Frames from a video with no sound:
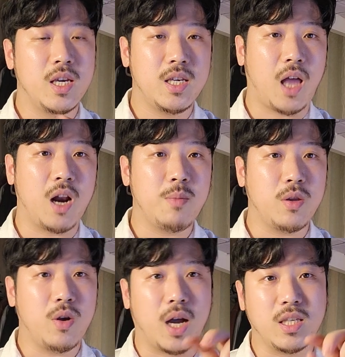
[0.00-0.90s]
이 다름이
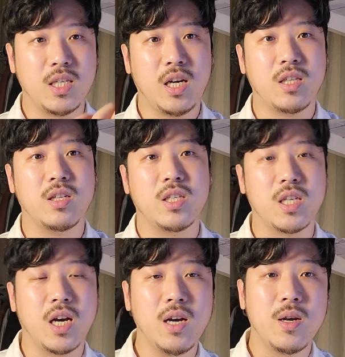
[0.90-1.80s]
어떤 가치가
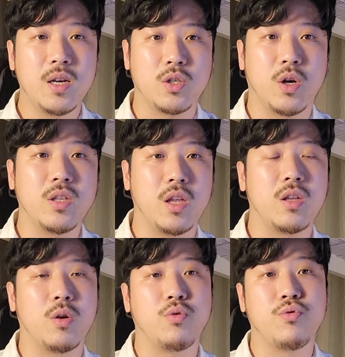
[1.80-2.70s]
있는지가 저한테는
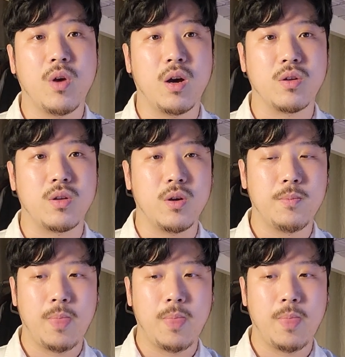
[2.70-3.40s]
더 중요하거든요.